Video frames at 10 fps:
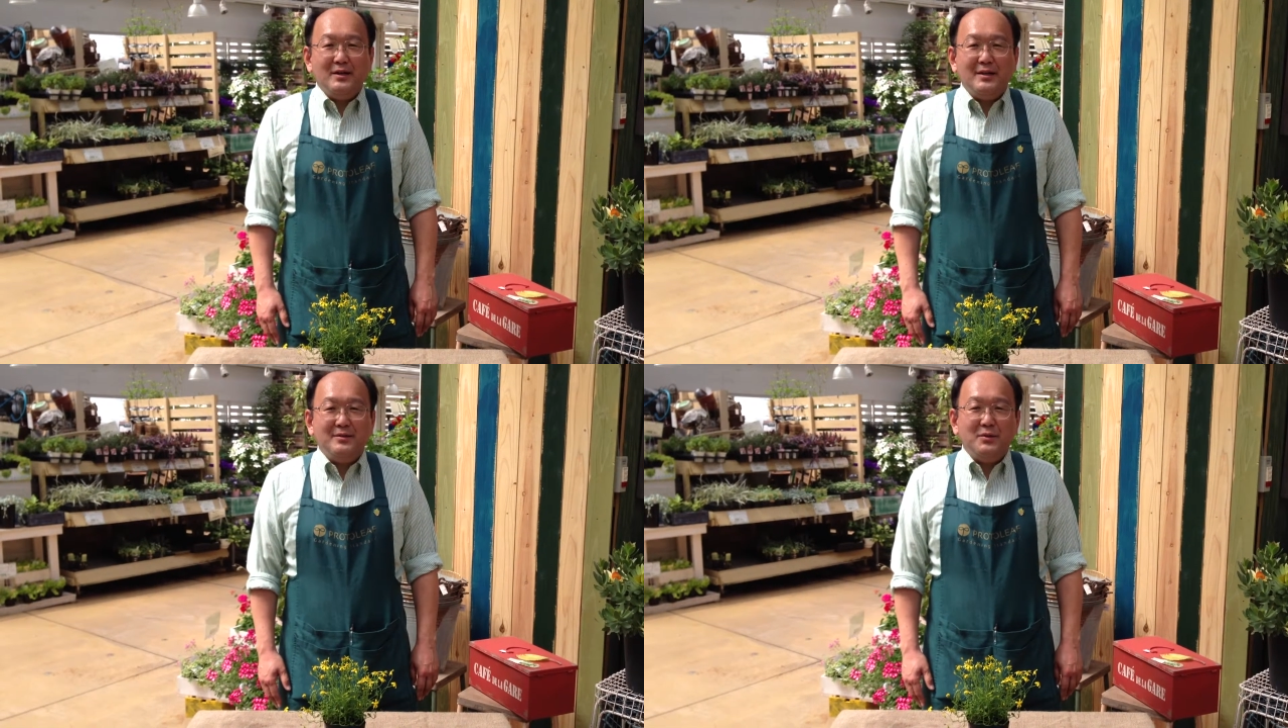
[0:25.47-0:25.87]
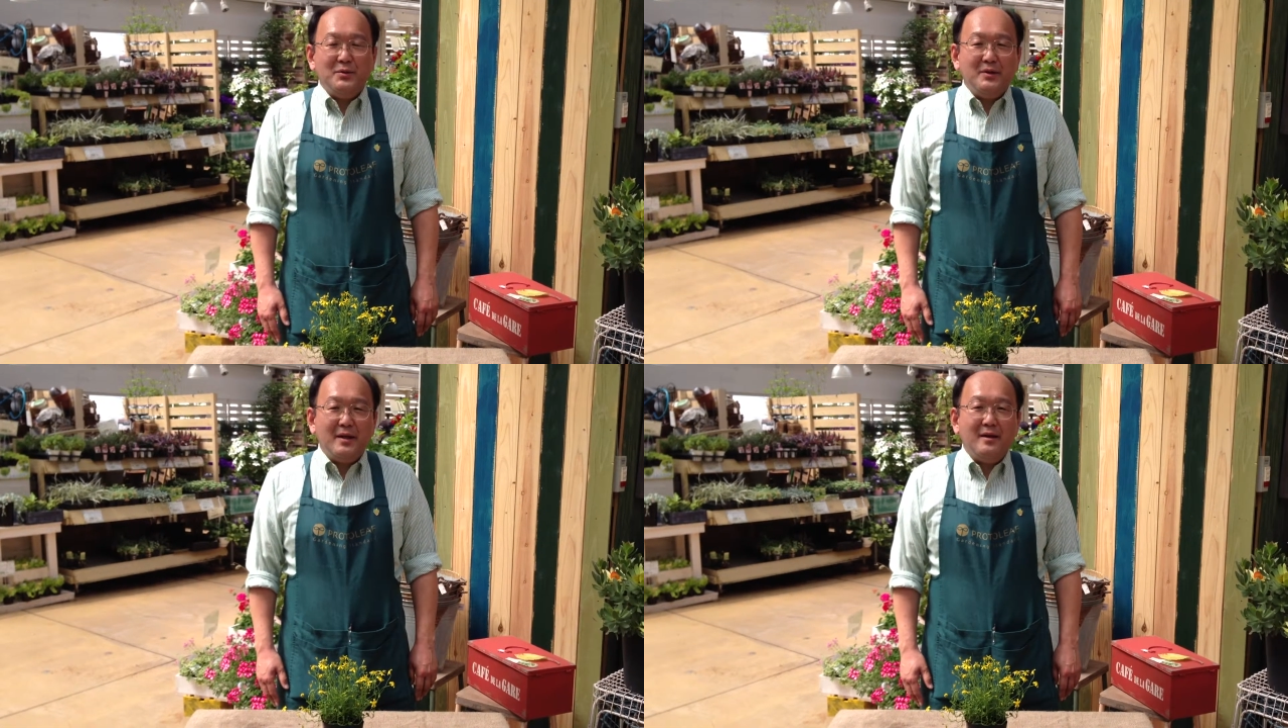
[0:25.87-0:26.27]
当たると
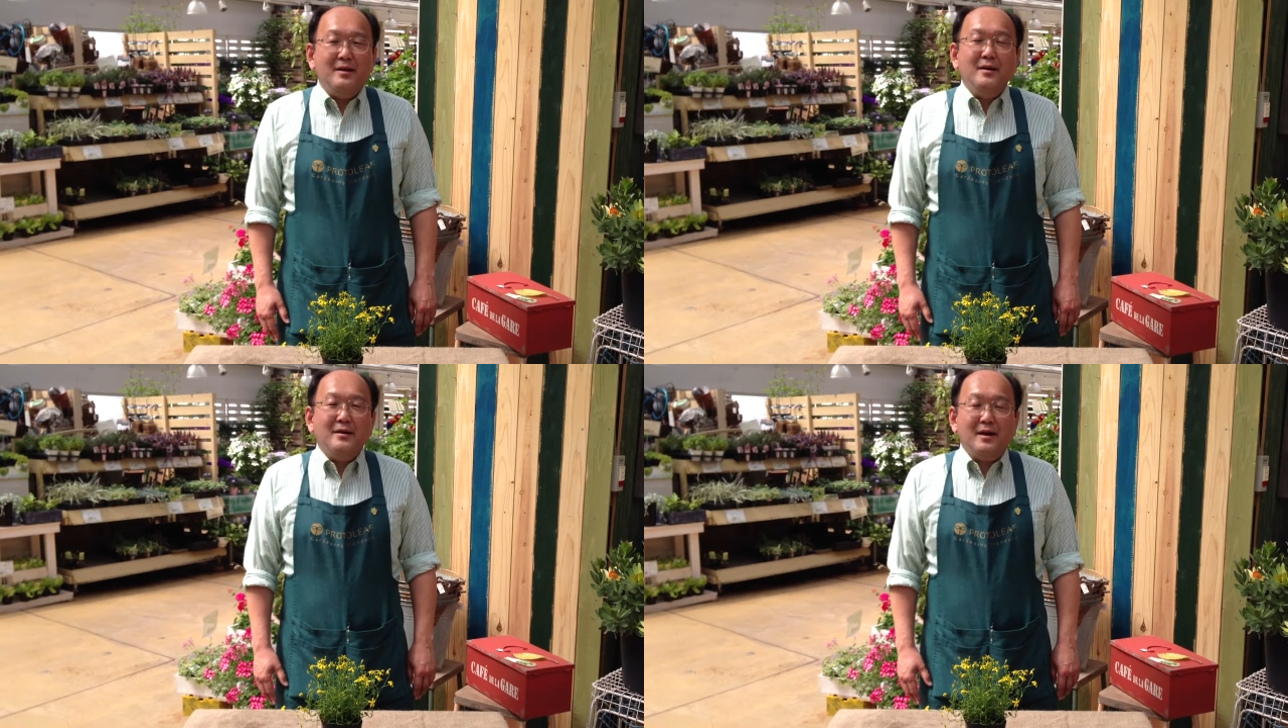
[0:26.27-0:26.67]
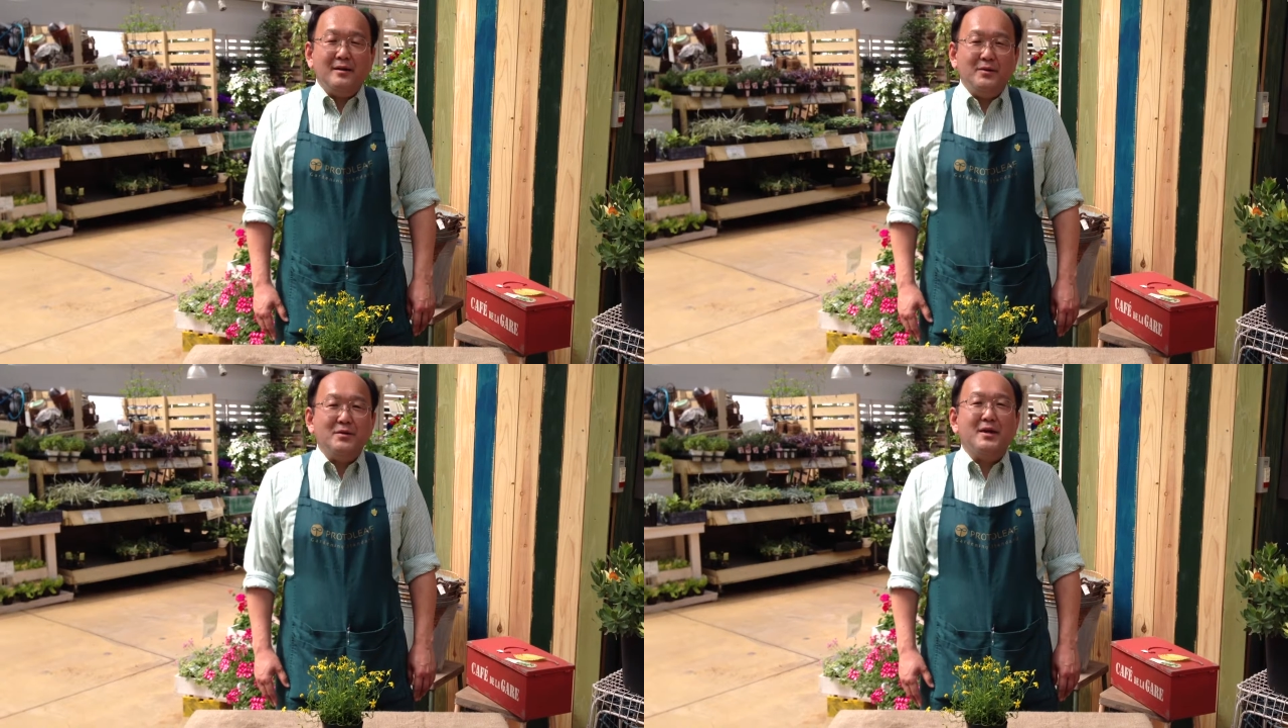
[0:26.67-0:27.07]
ころで
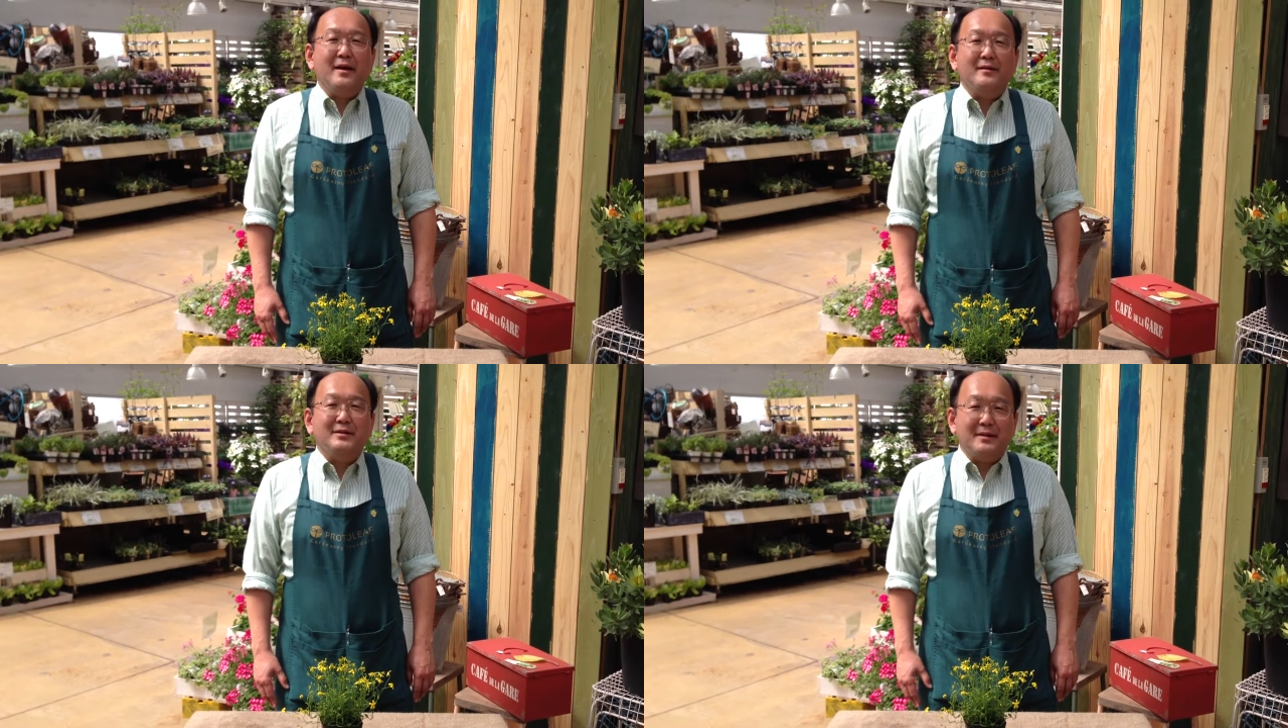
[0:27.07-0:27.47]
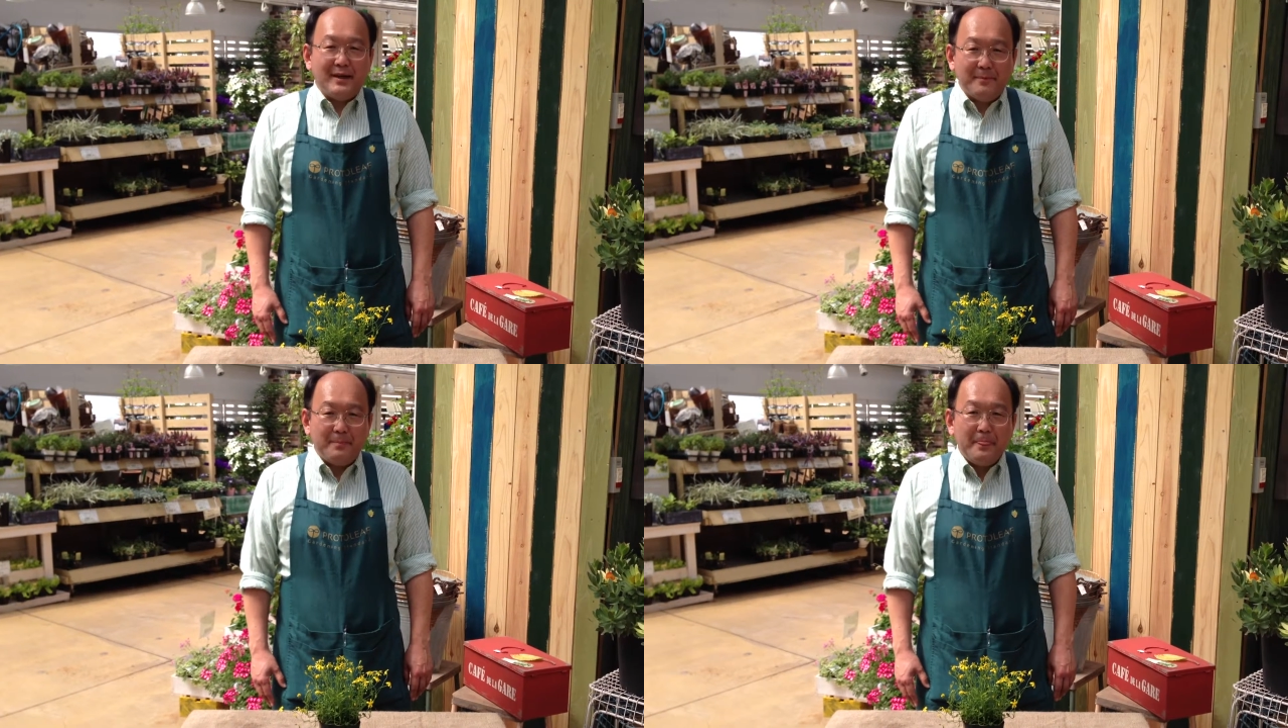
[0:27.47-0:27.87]
管理をしてください